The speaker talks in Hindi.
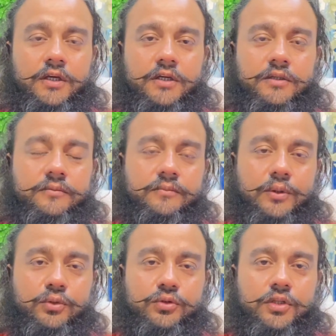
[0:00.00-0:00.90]
एक
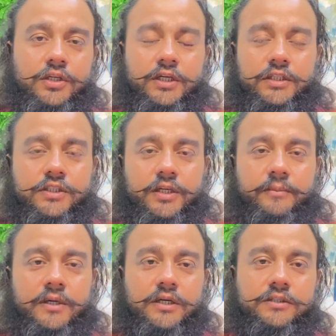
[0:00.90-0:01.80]
बहुत ही अच्छे
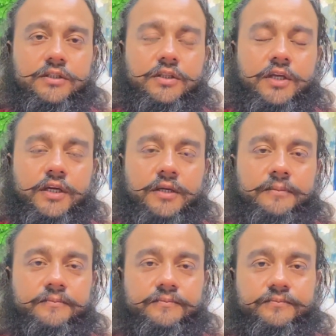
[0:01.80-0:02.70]
भक्त थे
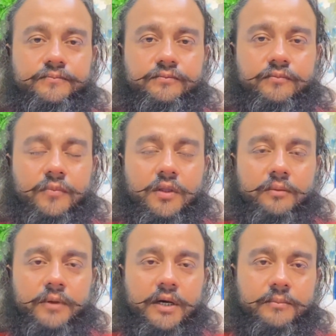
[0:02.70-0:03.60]

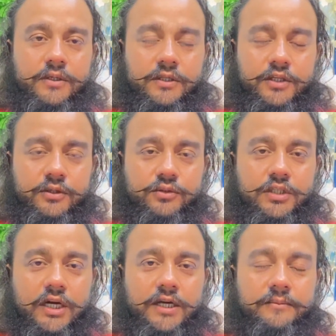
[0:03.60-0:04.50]
ब्राह्मण
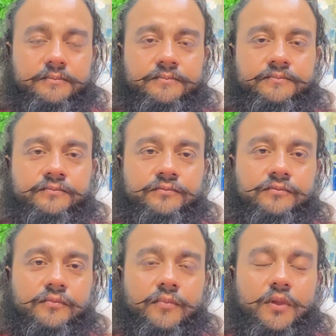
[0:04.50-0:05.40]
देवता
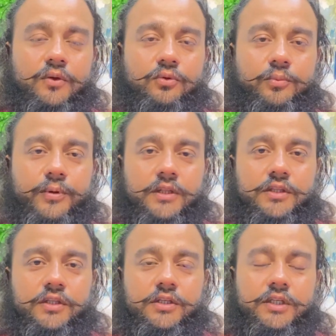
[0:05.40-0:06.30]
वो
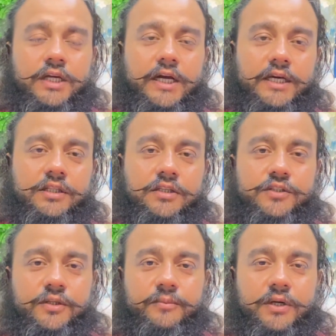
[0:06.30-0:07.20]
प्रतिदिन
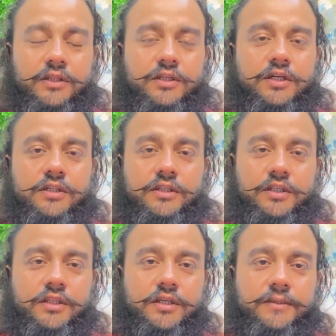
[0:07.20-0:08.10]
एकादशी व्रत
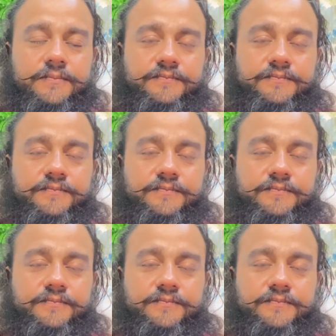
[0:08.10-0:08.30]
करते थे